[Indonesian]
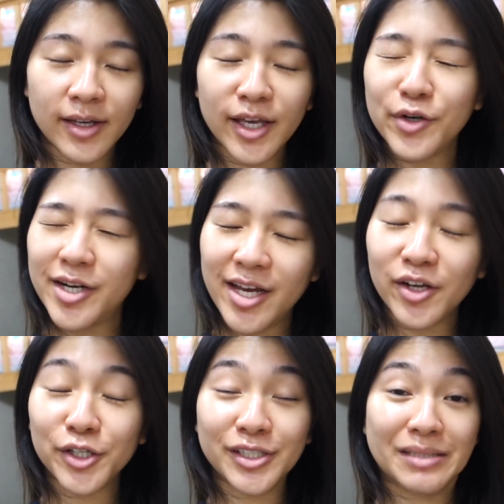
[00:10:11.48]
ya udah deh
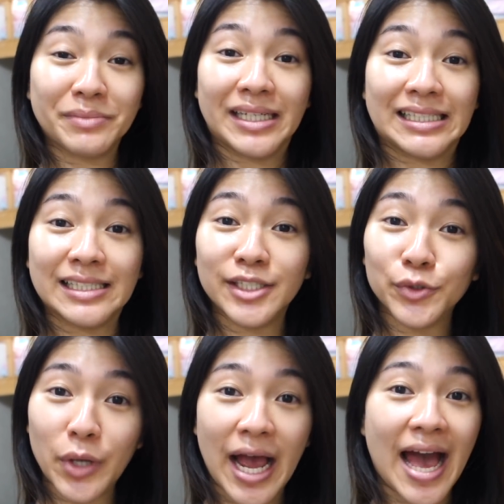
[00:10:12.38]
kalau kita gitu sampai di sini
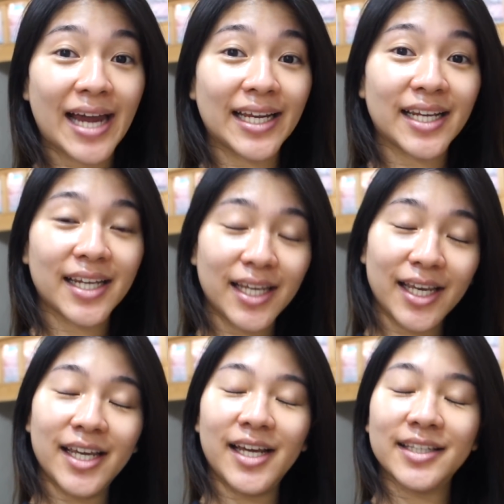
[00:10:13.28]
dulu yang hari
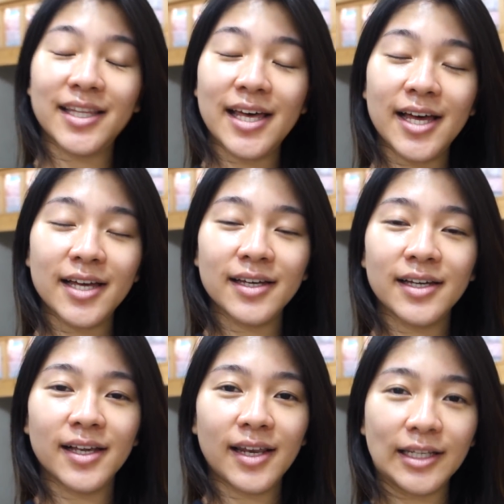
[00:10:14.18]
ini kita
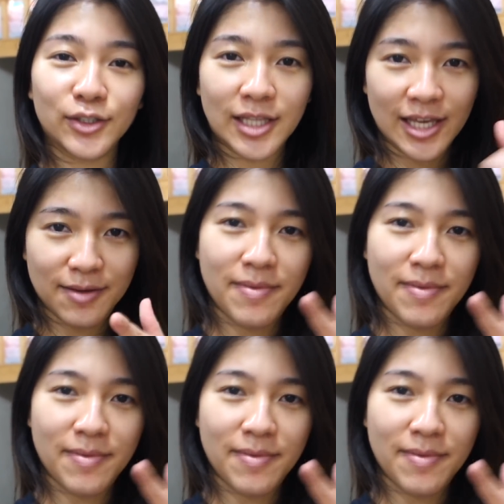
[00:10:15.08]
lanjut lagi